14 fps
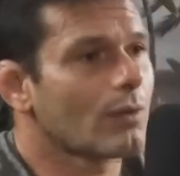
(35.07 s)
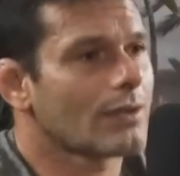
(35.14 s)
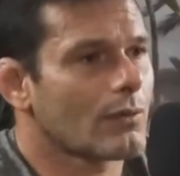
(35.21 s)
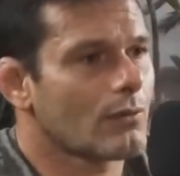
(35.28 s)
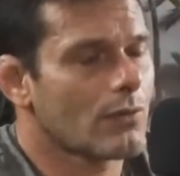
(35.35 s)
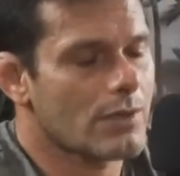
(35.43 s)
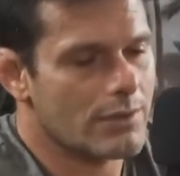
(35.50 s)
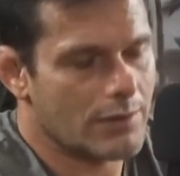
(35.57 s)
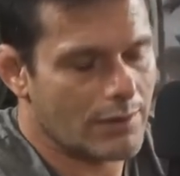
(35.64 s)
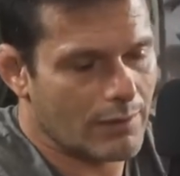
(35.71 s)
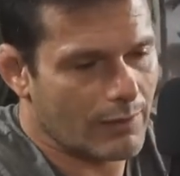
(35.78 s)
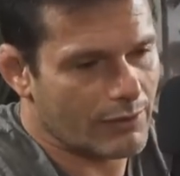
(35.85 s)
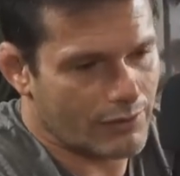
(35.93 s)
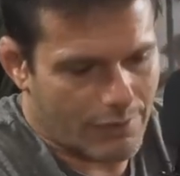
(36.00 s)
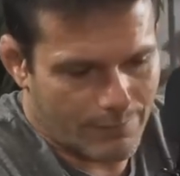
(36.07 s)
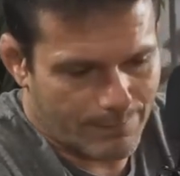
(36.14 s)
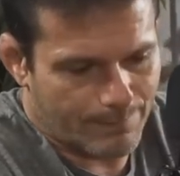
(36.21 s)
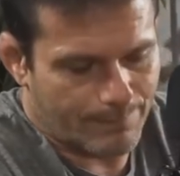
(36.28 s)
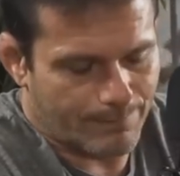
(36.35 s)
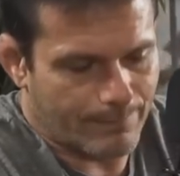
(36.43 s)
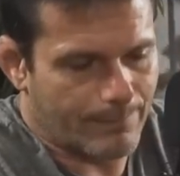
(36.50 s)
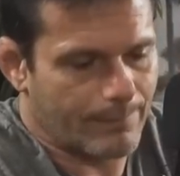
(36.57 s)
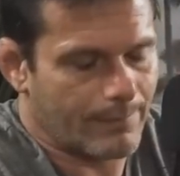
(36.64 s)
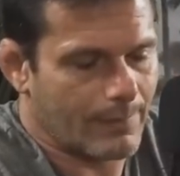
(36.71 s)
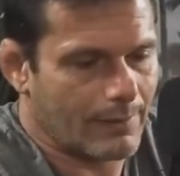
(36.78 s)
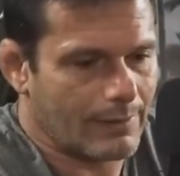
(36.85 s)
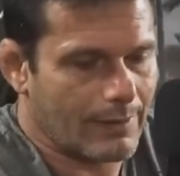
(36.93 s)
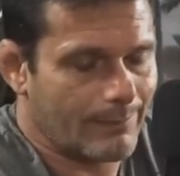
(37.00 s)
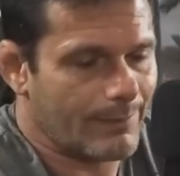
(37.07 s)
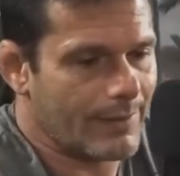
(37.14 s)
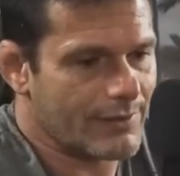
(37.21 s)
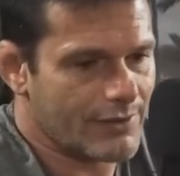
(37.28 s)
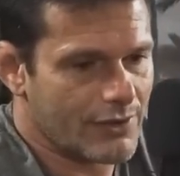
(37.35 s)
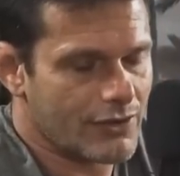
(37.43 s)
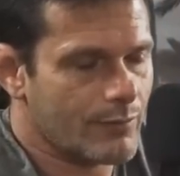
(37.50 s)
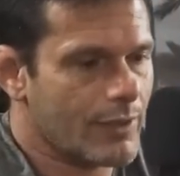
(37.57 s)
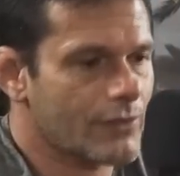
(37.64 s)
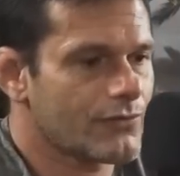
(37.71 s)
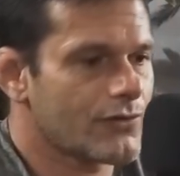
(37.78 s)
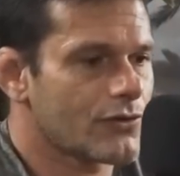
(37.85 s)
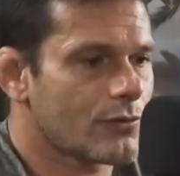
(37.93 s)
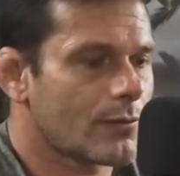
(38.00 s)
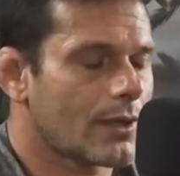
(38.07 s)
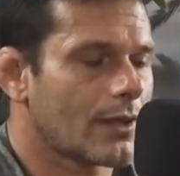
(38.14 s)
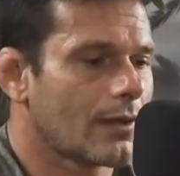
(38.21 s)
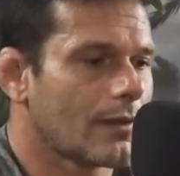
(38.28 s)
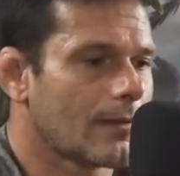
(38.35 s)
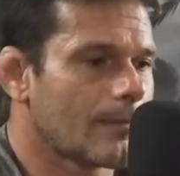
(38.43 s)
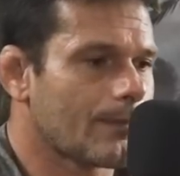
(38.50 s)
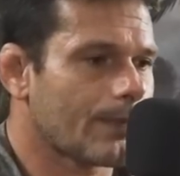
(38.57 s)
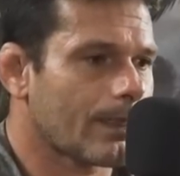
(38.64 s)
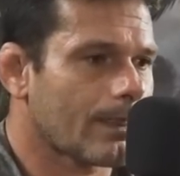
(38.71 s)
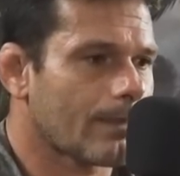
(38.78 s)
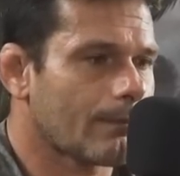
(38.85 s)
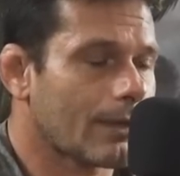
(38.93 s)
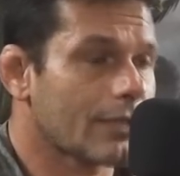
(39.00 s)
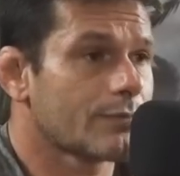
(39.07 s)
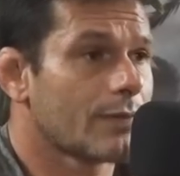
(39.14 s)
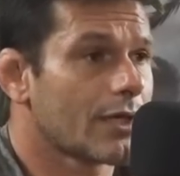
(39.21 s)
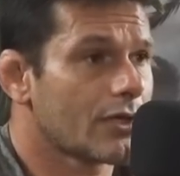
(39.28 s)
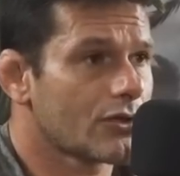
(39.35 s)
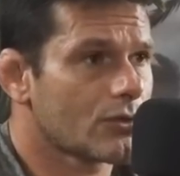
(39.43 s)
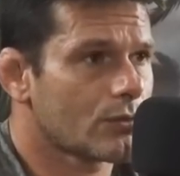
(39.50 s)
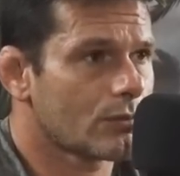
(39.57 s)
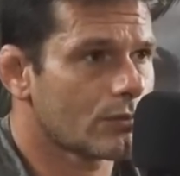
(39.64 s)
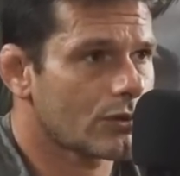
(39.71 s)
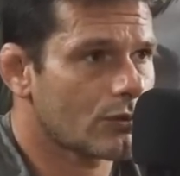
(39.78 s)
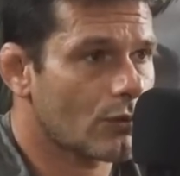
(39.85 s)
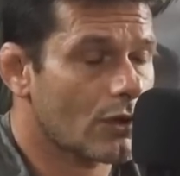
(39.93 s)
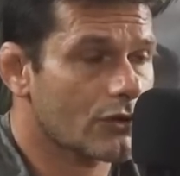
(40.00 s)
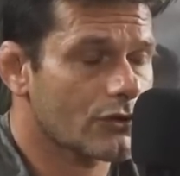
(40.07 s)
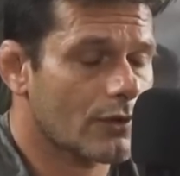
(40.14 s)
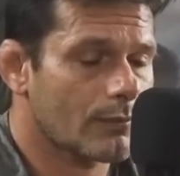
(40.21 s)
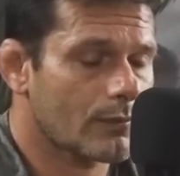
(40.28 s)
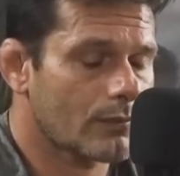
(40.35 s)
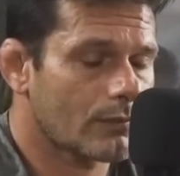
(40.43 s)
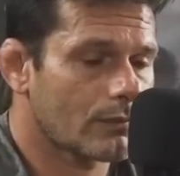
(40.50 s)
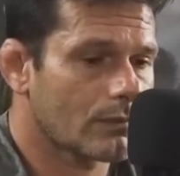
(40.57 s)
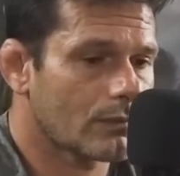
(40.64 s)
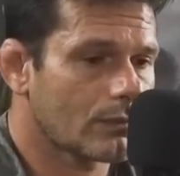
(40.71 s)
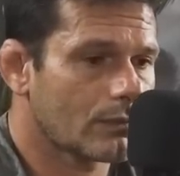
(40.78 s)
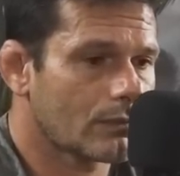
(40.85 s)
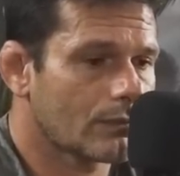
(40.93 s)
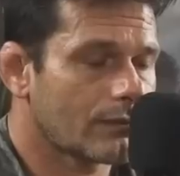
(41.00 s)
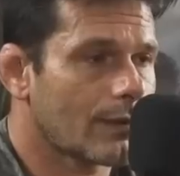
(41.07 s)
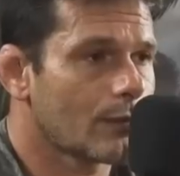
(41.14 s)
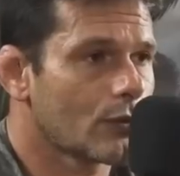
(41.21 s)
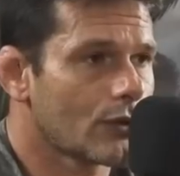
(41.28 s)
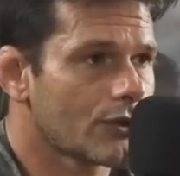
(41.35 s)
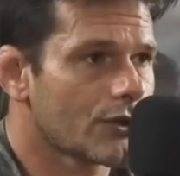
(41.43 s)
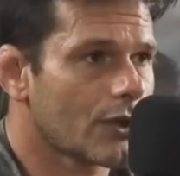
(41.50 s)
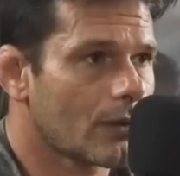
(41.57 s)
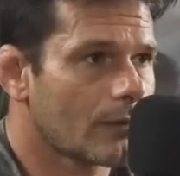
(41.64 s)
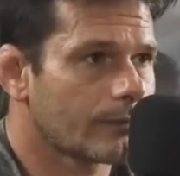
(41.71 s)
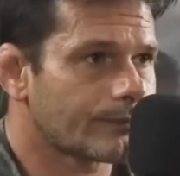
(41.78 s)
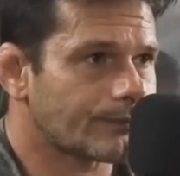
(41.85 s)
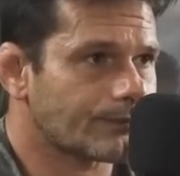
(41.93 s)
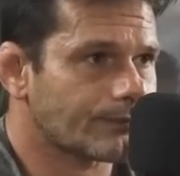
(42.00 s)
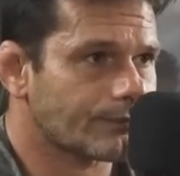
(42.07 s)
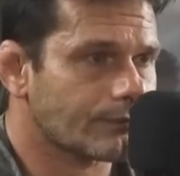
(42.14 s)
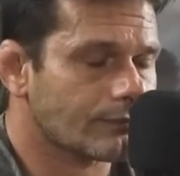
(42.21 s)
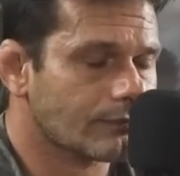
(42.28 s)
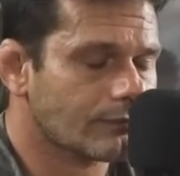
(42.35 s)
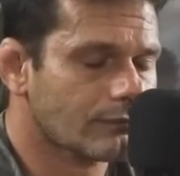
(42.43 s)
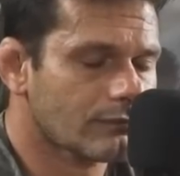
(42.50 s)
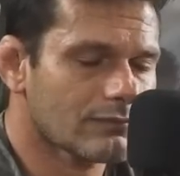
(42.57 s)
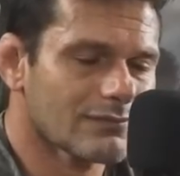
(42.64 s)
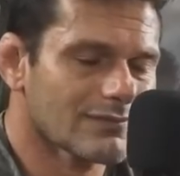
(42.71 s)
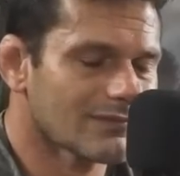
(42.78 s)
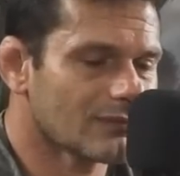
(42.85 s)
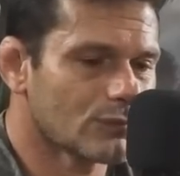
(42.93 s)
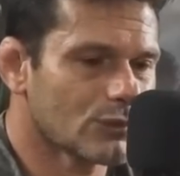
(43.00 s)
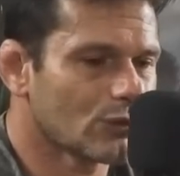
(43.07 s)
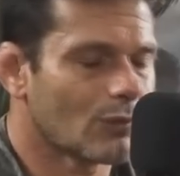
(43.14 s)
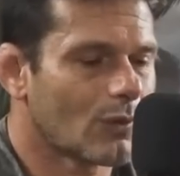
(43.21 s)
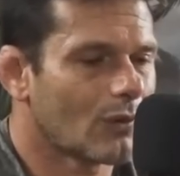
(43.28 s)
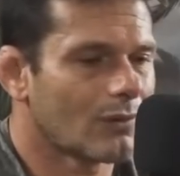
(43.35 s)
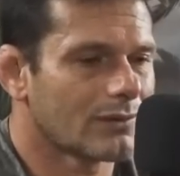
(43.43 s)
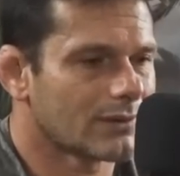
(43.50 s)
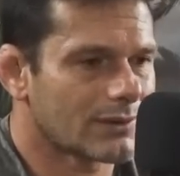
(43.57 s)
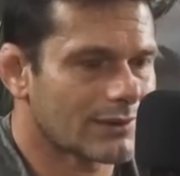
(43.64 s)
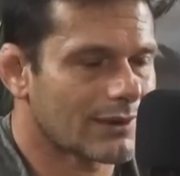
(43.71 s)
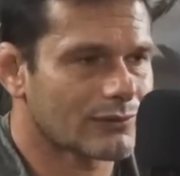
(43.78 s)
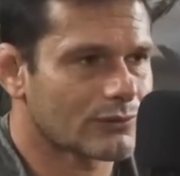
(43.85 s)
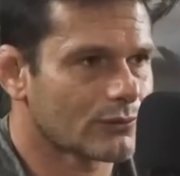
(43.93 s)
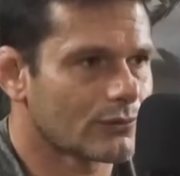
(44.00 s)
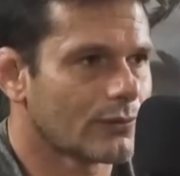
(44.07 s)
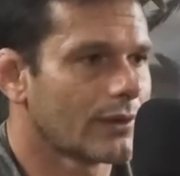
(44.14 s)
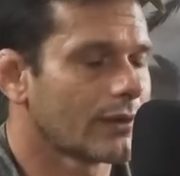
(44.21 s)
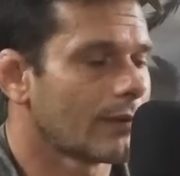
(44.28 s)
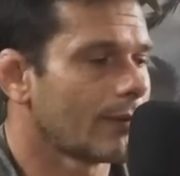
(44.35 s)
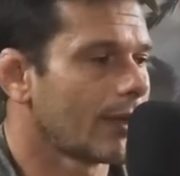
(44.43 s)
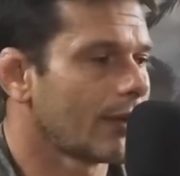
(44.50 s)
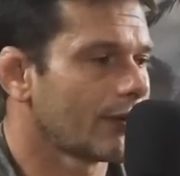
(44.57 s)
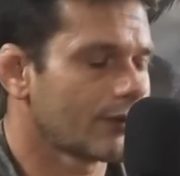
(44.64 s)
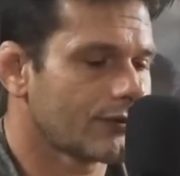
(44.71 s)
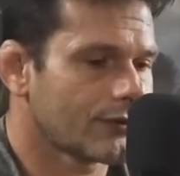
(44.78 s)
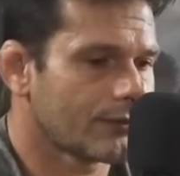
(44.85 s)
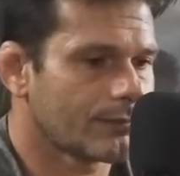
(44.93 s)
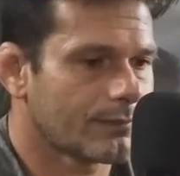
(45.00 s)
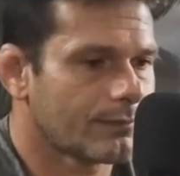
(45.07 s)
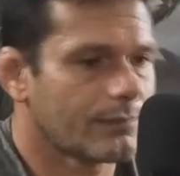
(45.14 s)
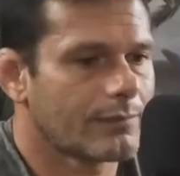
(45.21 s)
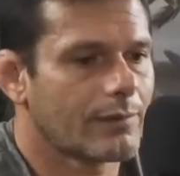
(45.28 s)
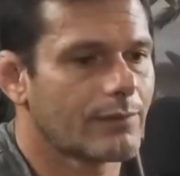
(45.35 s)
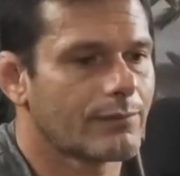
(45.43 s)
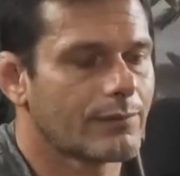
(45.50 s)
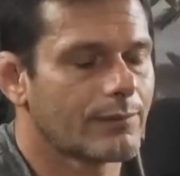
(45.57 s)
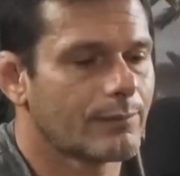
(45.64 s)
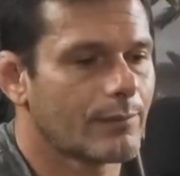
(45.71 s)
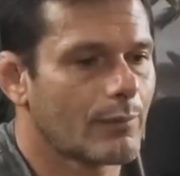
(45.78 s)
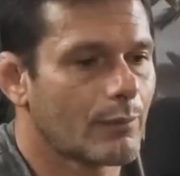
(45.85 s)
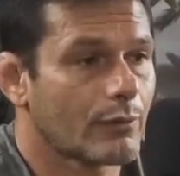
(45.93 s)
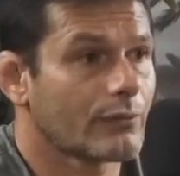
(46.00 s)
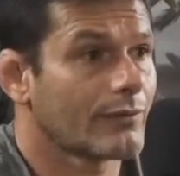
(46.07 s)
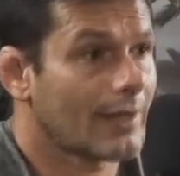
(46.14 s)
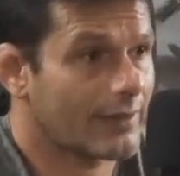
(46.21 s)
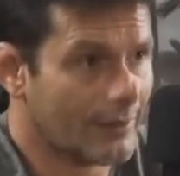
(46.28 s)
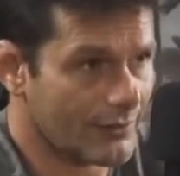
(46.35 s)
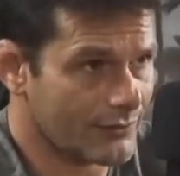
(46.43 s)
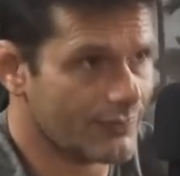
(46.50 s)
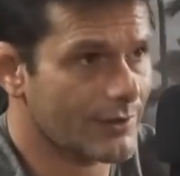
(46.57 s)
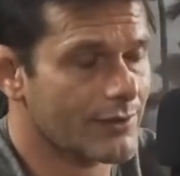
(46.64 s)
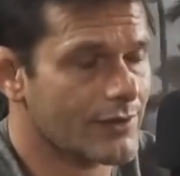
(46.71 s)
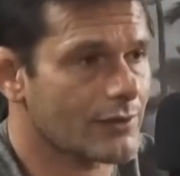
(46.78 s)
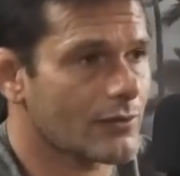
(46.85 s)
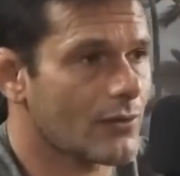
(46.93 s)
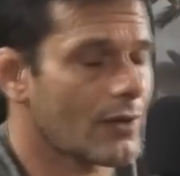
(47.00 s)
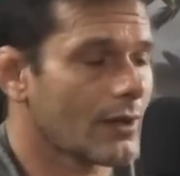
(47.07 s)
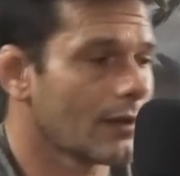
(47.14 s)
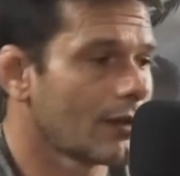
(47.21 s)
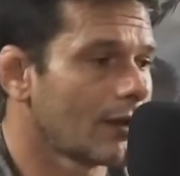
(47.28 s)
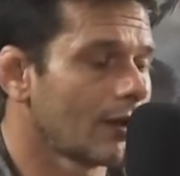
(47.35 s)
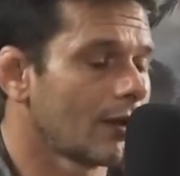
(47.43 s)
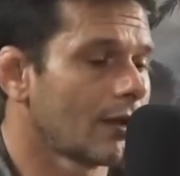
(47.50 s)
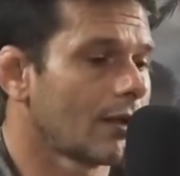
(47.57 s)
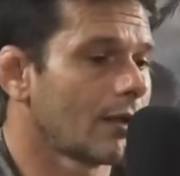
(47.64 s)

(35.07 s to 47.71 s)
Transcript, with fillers: uma outra coisa que eu acho que até recentemente fiz uma, participei aqui de um, de um workshop com, com o Fábio Gorgel. Uhum. Muito bom, assim, estar tá junto com ele também. A gente teve a oportunidade até de ter essa troca.